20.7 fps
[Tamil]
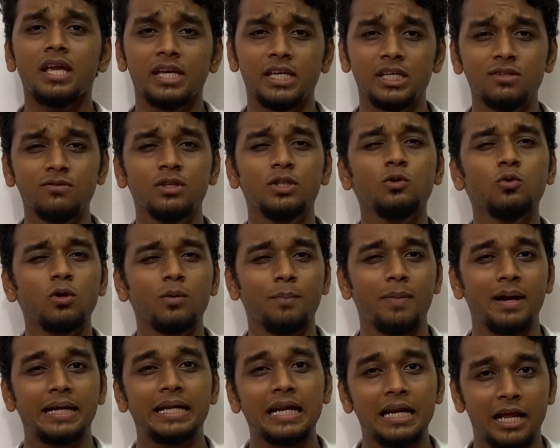இது வந்து ஒரு
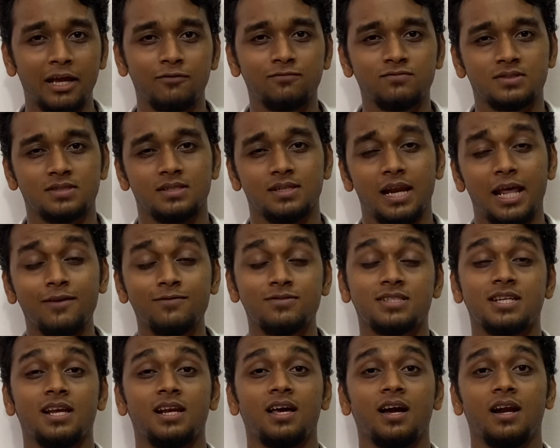பெட்டர் லைஃப் லைஃப்
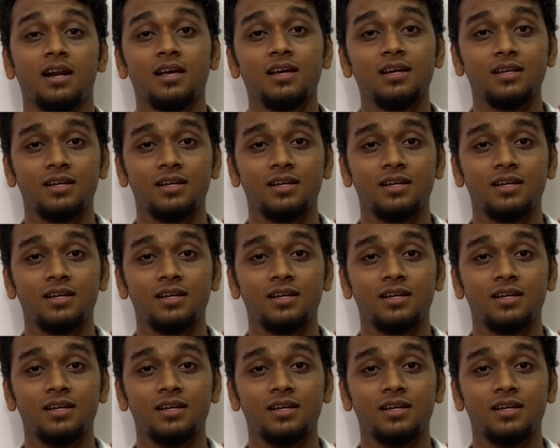ஸ்டைலுக்கான